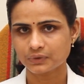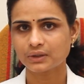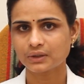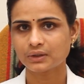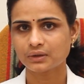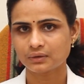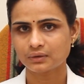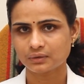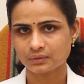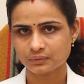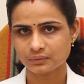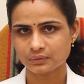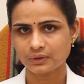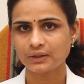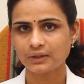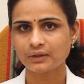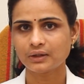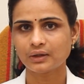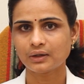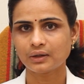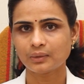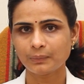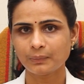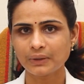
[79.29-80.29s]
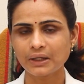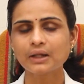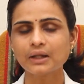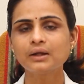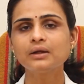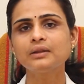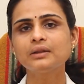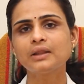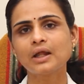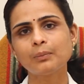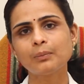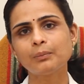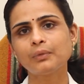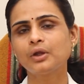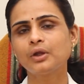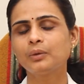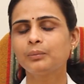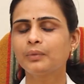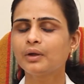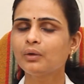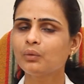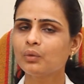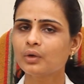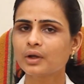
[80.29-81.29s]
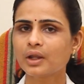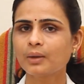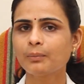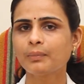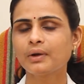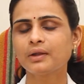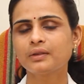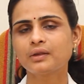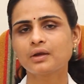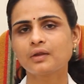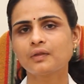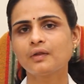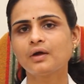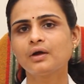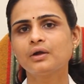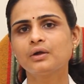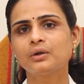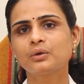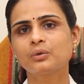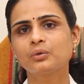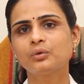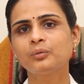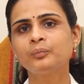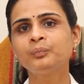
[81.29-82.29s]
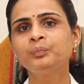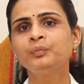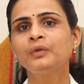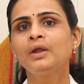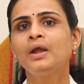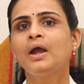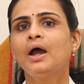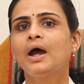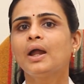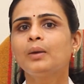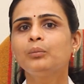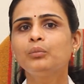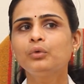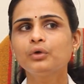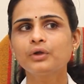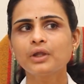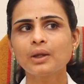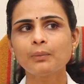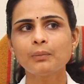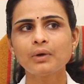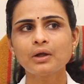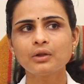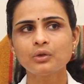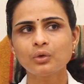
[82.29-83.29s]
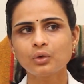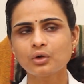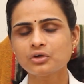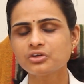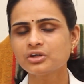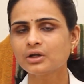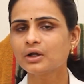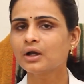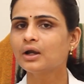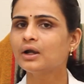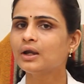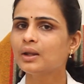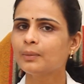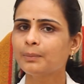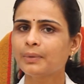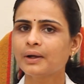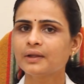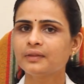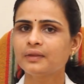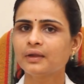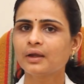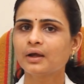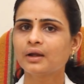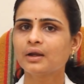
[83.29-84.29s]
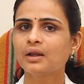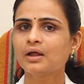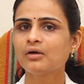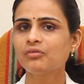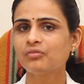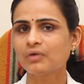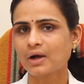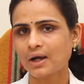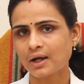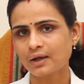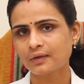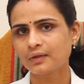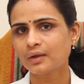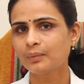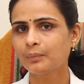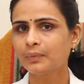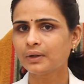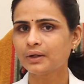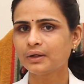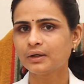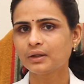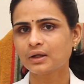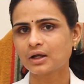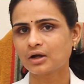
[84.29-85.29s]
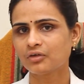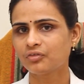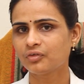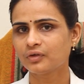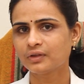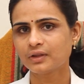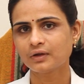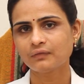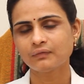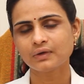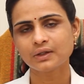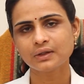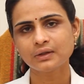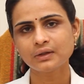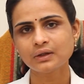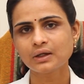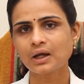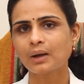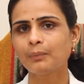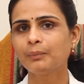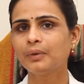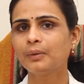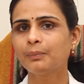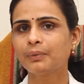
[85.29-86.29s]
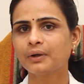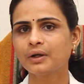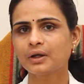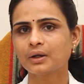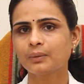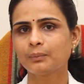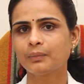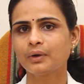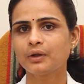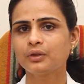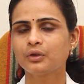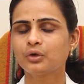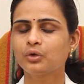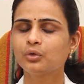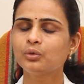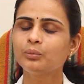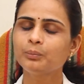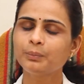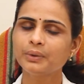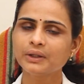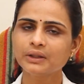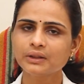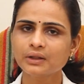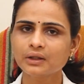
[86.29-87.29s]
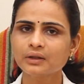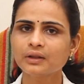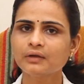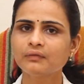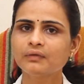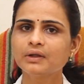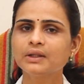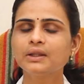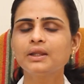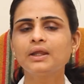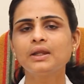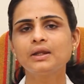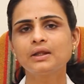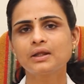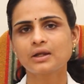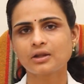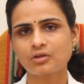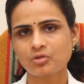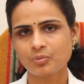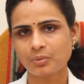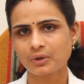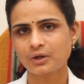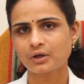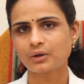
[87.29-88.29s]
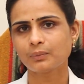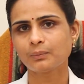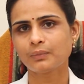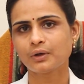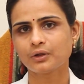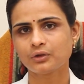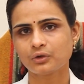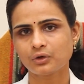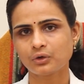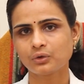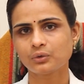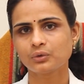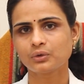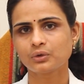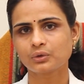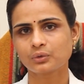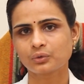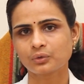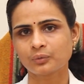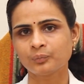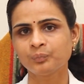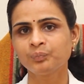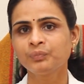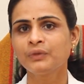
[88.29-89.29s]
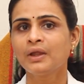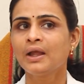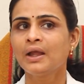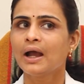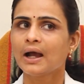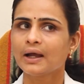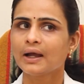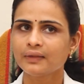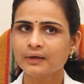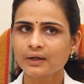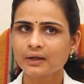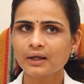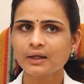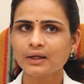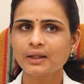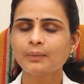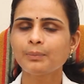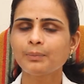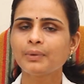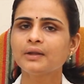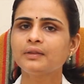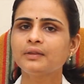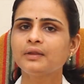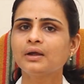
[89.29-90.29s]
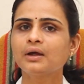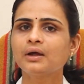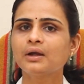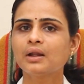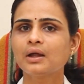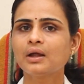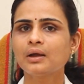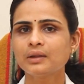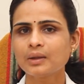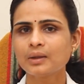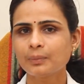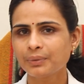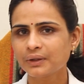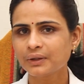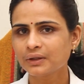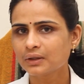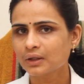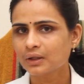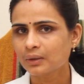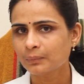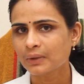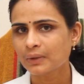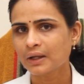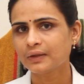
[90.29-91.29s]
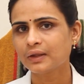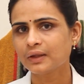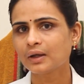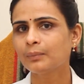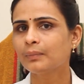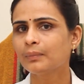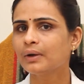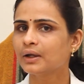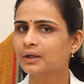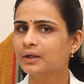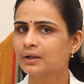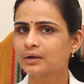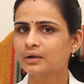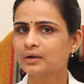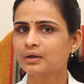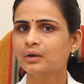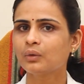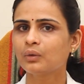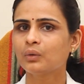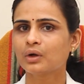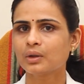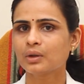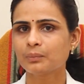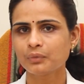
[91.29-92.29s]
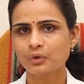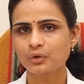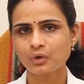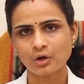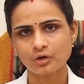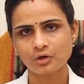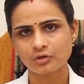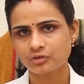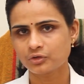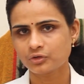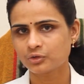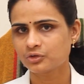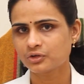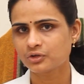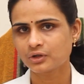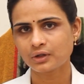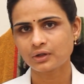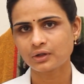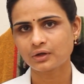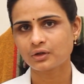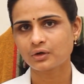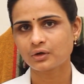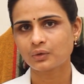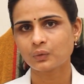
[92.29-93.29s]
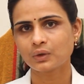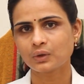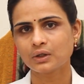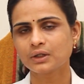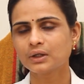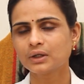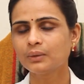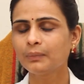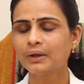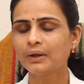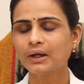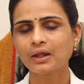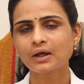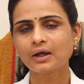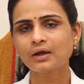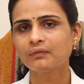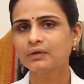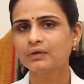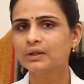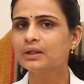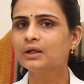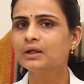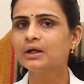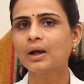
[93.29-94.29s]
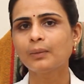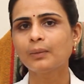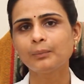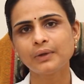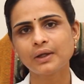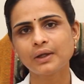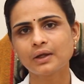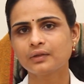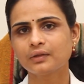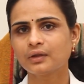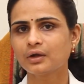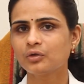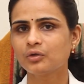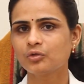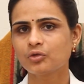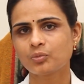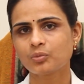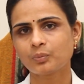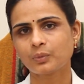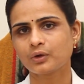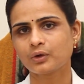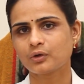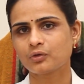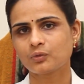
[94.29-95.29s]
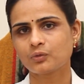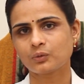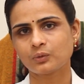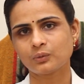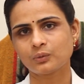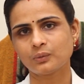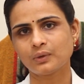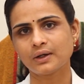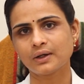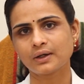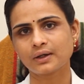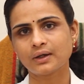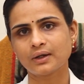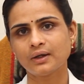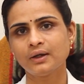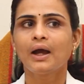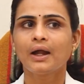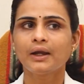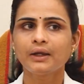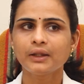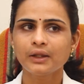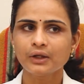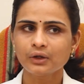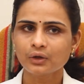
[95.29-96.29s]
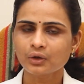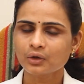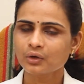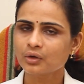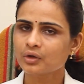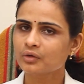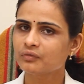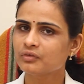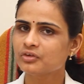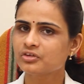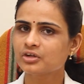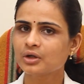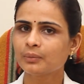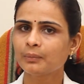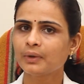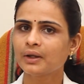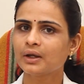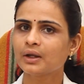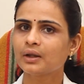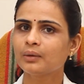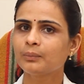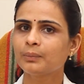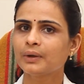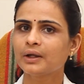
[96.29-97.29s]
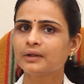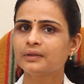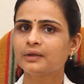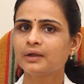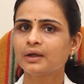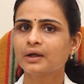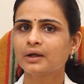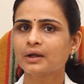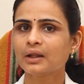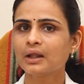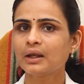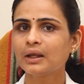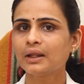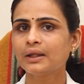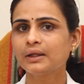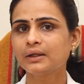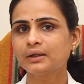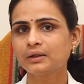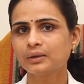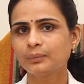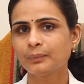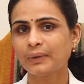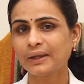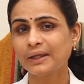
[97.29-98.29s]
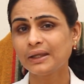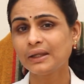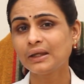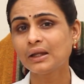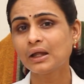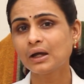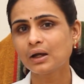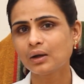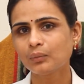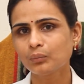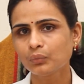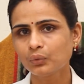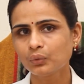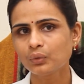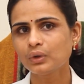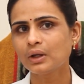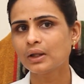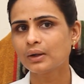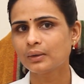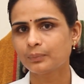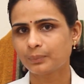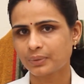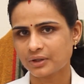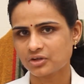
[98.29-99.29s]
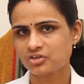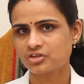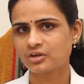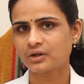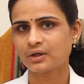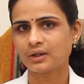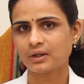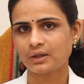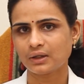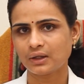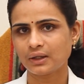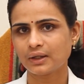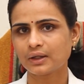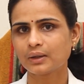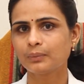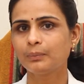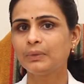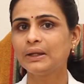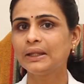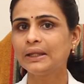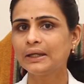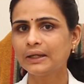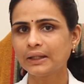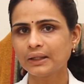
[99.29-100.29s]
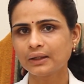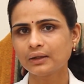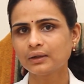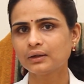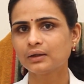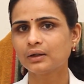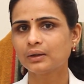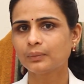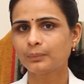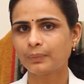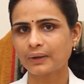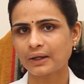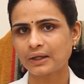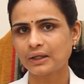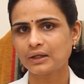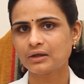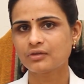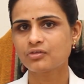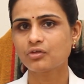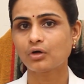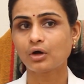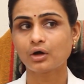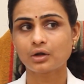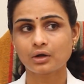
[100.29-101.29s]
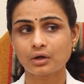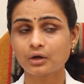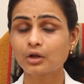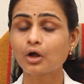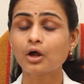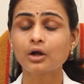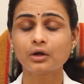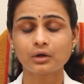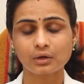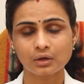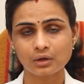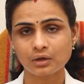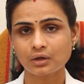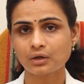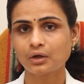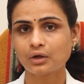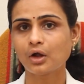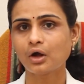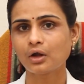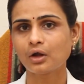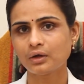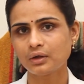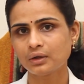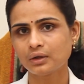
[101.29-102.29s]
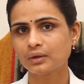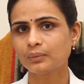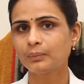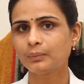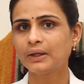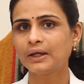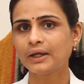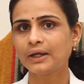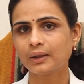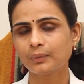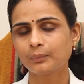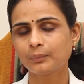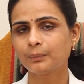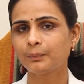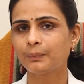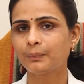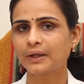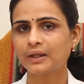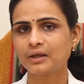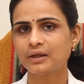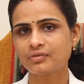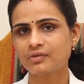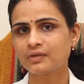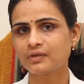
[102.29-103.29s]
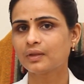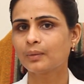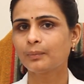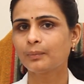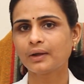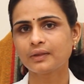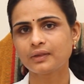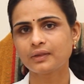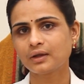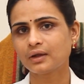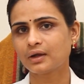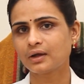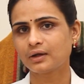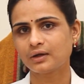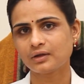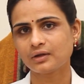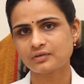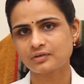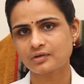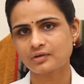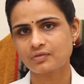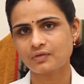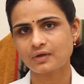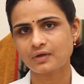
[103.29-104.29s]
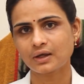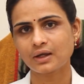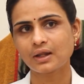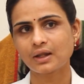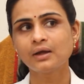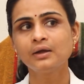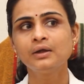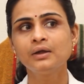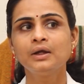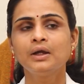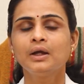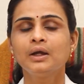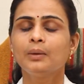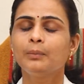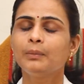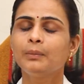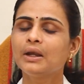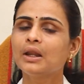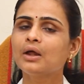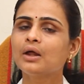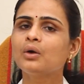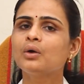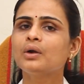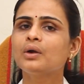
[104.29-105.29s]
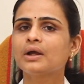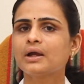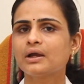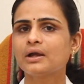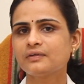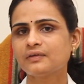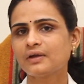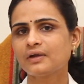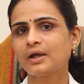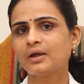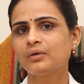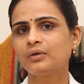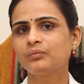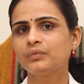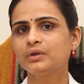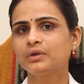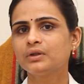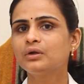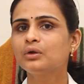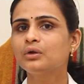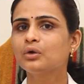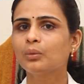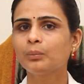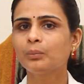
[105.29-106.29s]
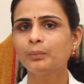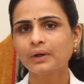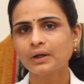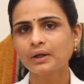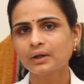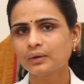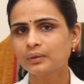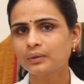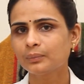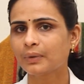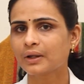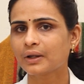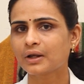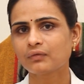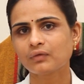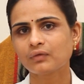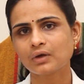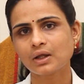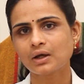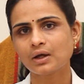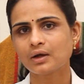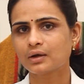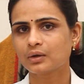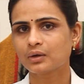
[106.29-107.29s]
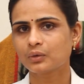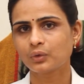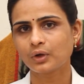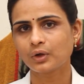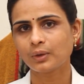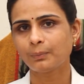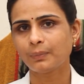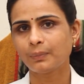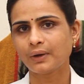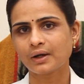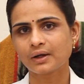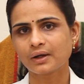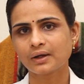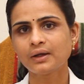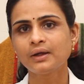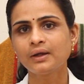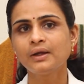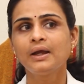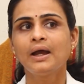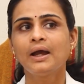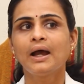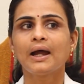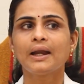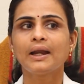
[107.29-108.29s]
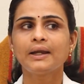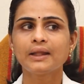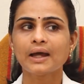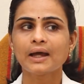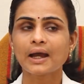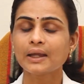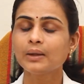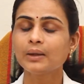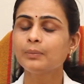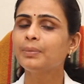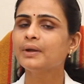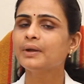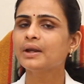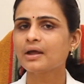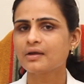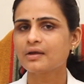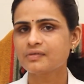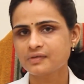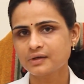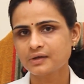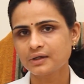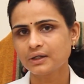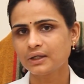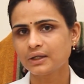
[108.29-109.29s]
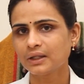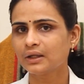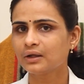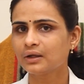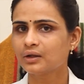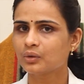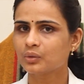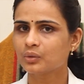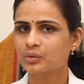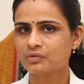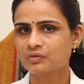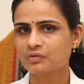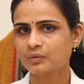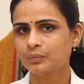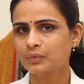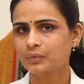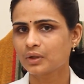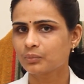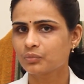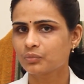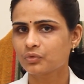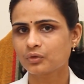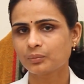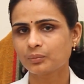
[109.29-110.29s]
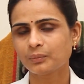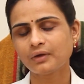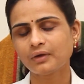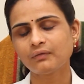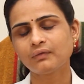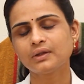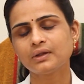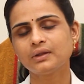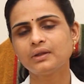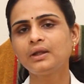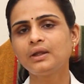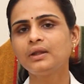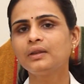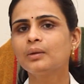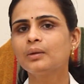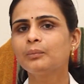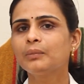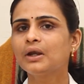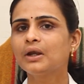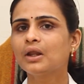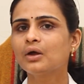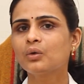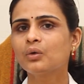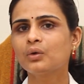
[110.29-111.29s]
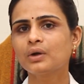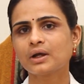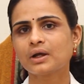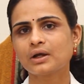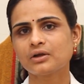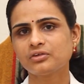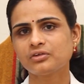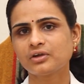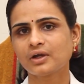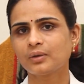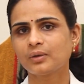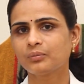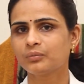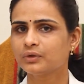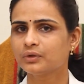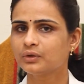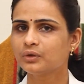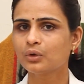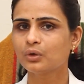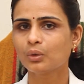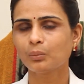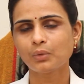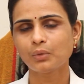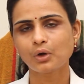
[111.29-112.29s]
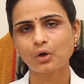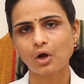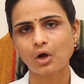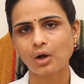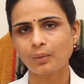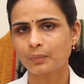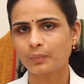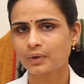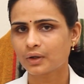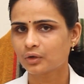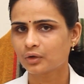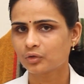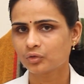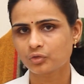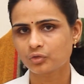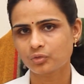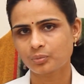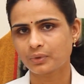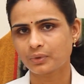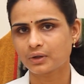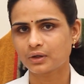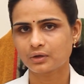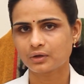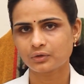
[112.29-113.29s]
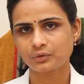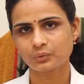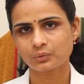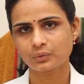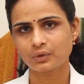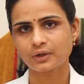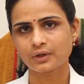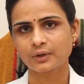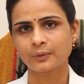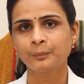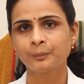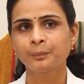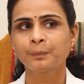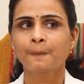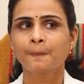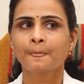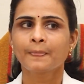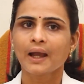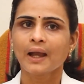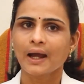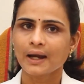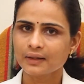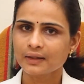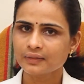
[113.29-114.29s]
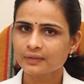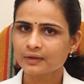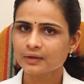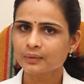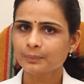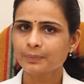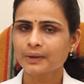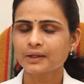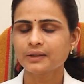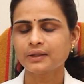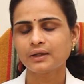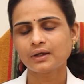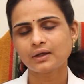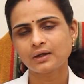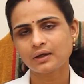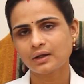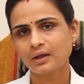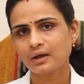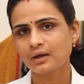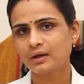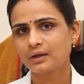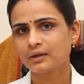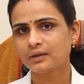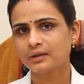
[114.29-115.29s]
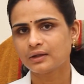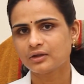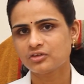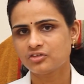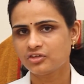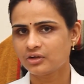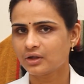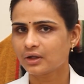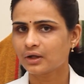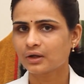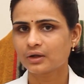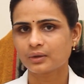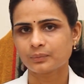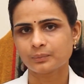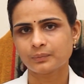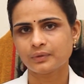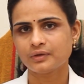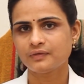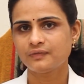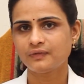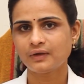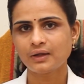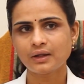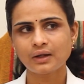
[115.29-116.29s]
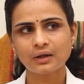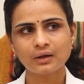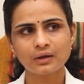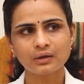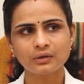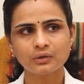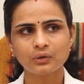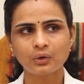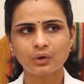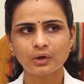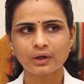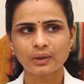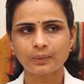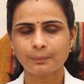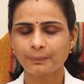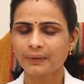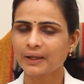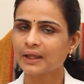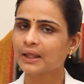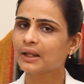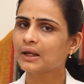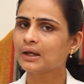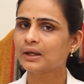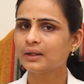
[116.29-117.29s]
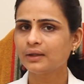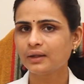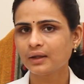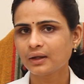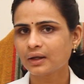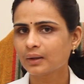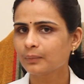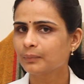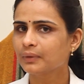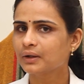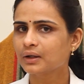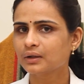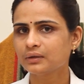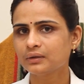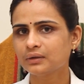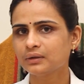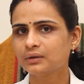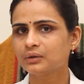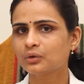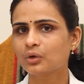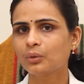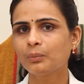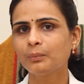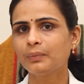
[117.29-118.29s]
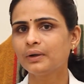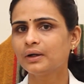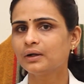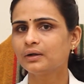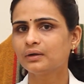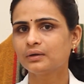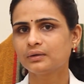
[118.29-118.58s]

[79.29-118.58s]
uh, இந்த மிளகு தன்மையுமே ஒரே மாதிரி தான் இருக்கும் அண்ட் முக்கியமாக தோஷங்களில் பார்த்தீங்கன்னா வாதம் அண்டு கஃபத்தை வந்து கம்மி பண்ணுற மாதிரியும் பித்தத்தை வந்து இன்க்ரீஸ் பண்ணுற மாதிரியும் இருக்கும் அதனாலேயே பார்த்தீங்கன்னா இந்த பித்தம் அதிகமாக இருக்கிற உடம்பு கான்ஸ்டியூஷன் இருக்கிறவங்களுக்கு மிளகை வந்து கம்மியாக தான் யூஸ் பண்ண சொல்லுவாங்க அண்ட் இன்னொரு ஒரு விஷயம் என்னன்னு பார்த்தீங்கன்னா லைக் மெயினாக மூல பிரச்சனை லைக் ப்ளீடிங் பைல்ஸ் ஆர் நாட் நான் ப்ளீடிங் ஈச்சிங் பைல்ஸ் இந்த மாதிரி கண்டிஷன்ஸ்க்கெல்லாம் மிளகோட கஷாயம் வந்து ரொம்ப பரவலாக குடிப்பாங்க அண்ட் ஹைப்பர் அசிடிட்டிங்கிற ஒரு சிம்டம்ஸ்க்குமே வந்து இந்த மிளகோட கஷாயம் வந்து ரொம்ப காமனாக யூஸ் பண்ணுறது உண்டு அடுத்தது பார்த்திங்கன்னா இந்த ஜீரகம் ஜீரகத்தோட பேர்லேயே நமக்கு அது ரொம்ப